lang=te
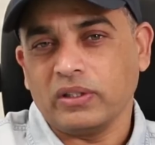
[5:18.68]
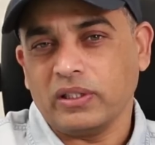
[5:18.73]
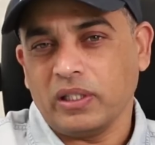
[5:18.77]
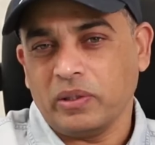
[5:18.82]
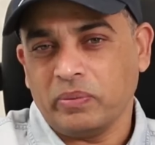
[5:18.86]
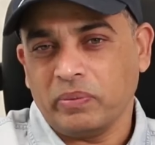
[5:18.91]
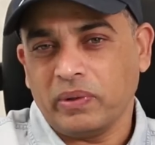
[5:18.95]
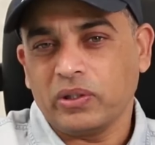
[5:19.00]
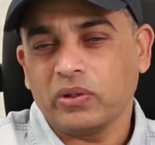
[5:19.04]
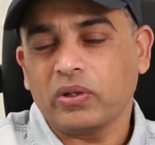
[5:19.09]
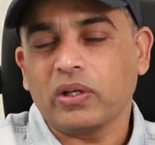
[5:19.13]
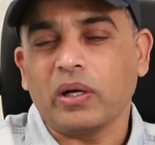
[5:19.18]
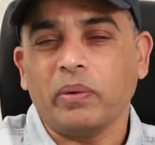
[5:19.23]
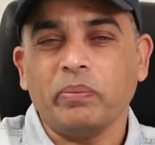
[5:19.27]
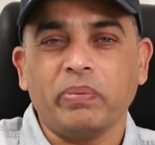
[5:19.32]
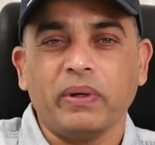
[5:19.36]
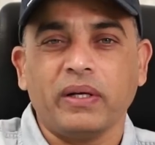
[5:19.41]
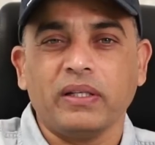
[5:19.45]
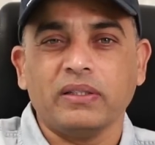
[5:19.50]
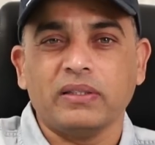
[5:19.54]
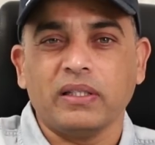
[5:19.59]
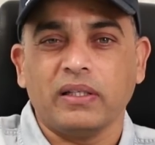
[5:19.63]
ఒక సినిమాతో
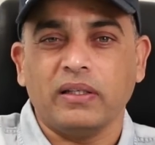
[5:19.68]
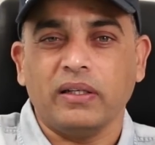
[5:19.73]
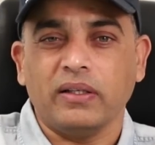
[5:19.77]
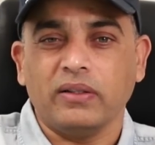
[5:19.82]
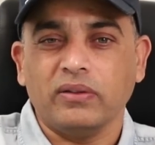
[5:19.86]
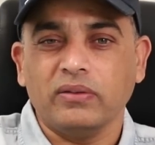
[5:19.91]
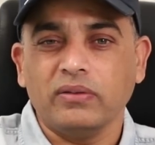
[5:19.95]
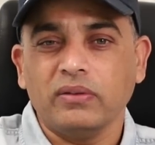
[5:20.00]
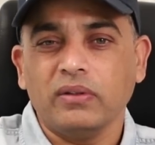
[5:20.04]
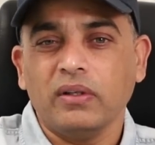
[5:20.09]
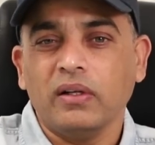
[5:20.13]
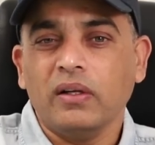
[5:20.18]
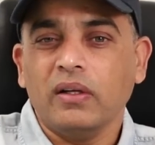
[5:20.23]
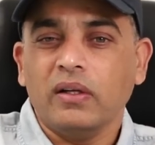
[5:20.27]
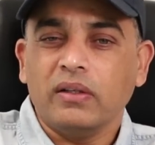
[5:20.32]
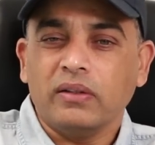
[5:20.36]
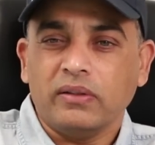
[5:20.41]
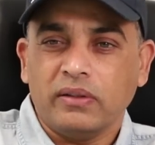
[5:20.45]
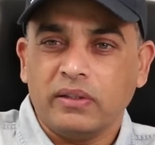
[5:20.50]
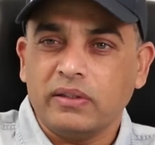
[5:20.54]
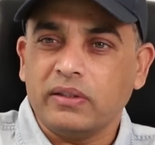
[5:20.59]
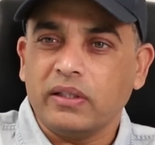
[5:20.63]
కంపారిజన్ లేదు
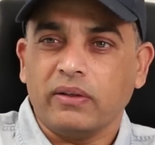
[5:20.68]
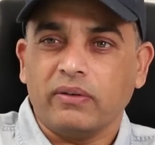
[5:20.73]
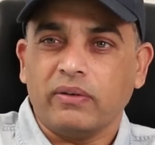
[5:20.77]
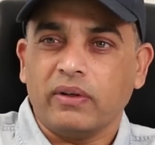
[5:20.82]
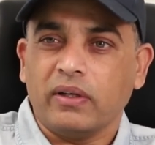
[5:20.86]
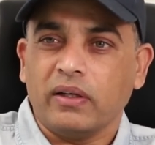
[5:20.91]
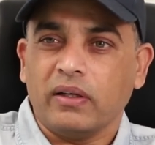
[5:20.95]
దిస్